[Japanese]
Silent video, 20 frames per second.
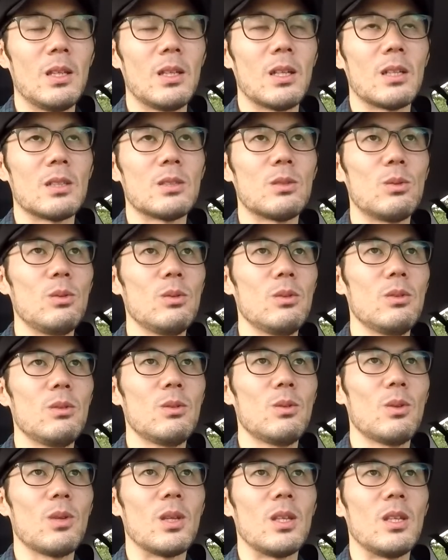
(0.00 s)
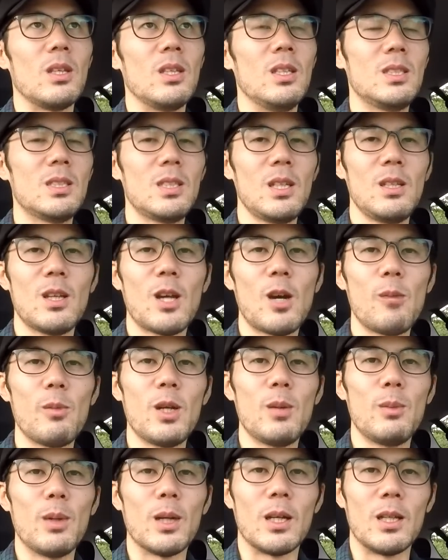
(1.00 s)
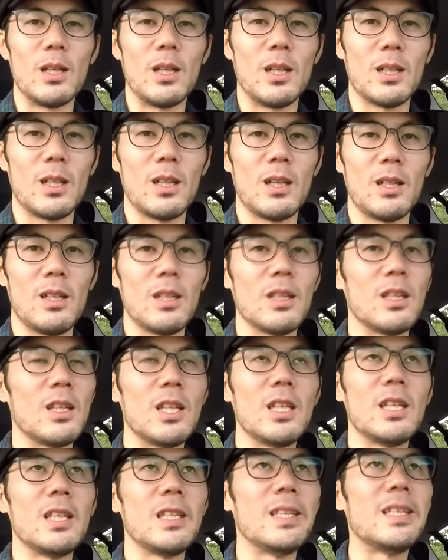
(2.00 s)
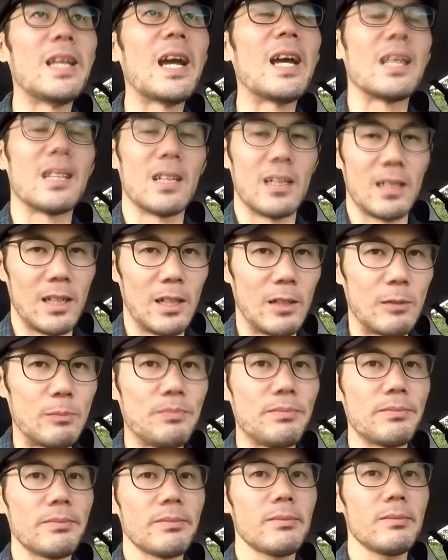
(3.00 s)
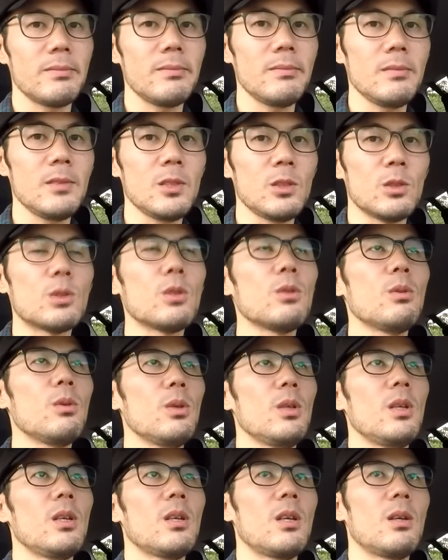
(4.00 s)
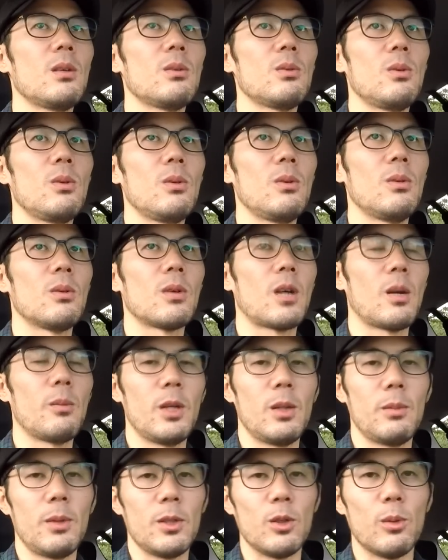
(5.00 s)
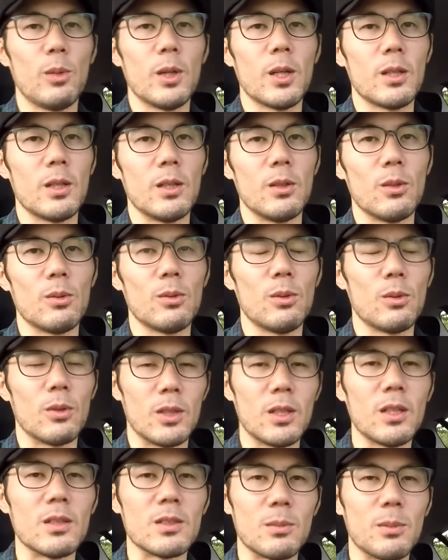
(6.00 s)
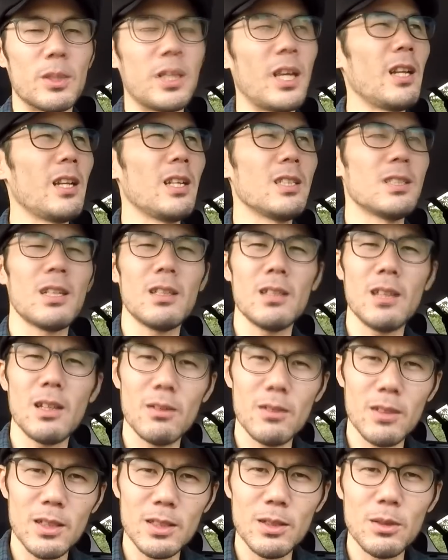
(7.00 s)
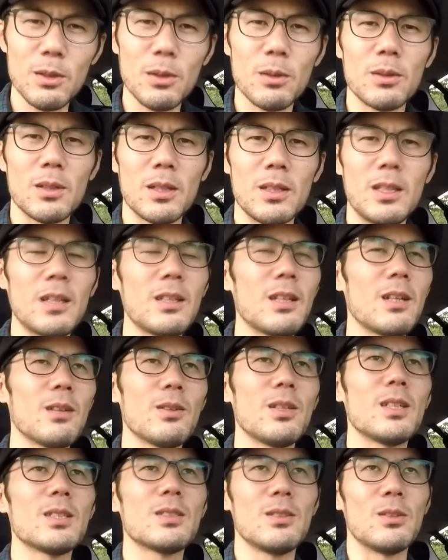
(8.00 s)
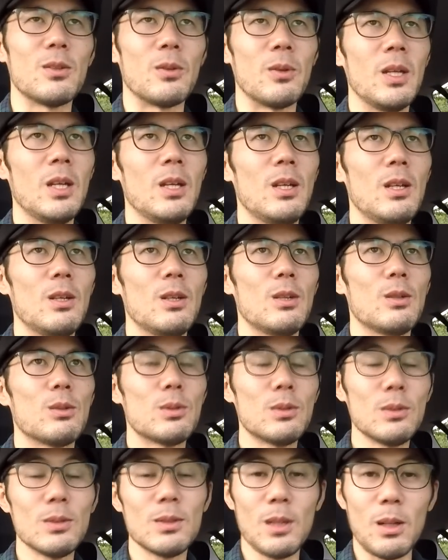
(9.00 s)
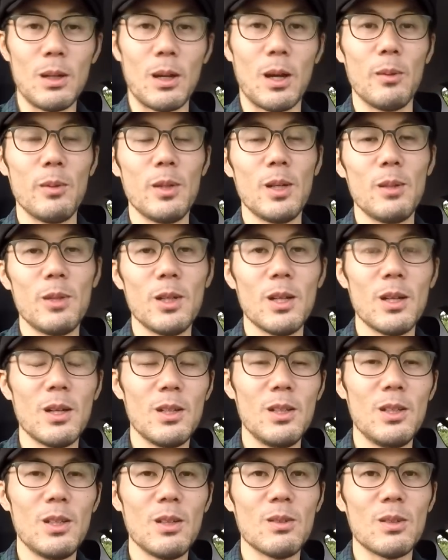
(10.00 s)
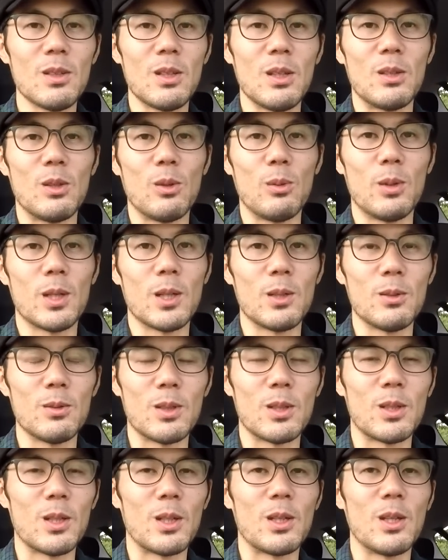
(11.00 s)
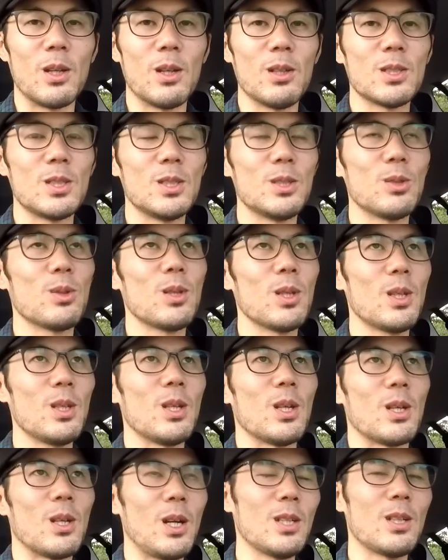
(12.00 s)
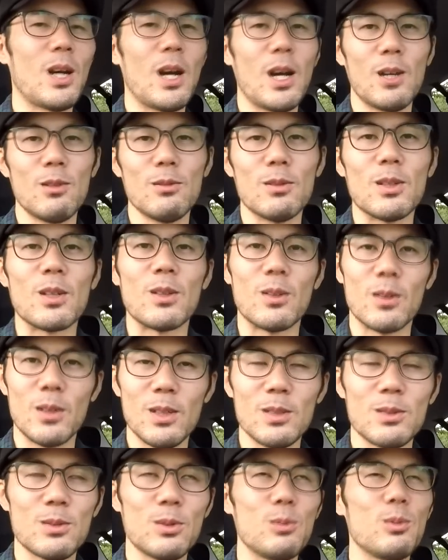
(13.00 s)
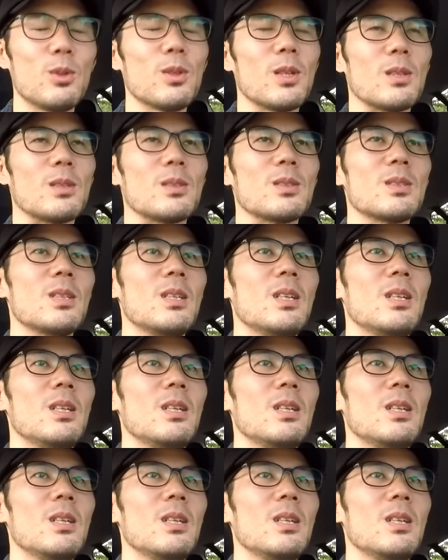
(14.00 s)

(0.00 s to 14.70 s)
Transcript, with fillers: だからそういう時に一斉にカメラマンがいらないいないからそういう時だけあのカメラマン呼ばれてよく行ったんですよギャラ安かったけどねそういうとこってやたらと安いの普通さカメラマンがいなくて呼ばれるんだったらギャラ市場的には上がるんだけどねそういうもんなんです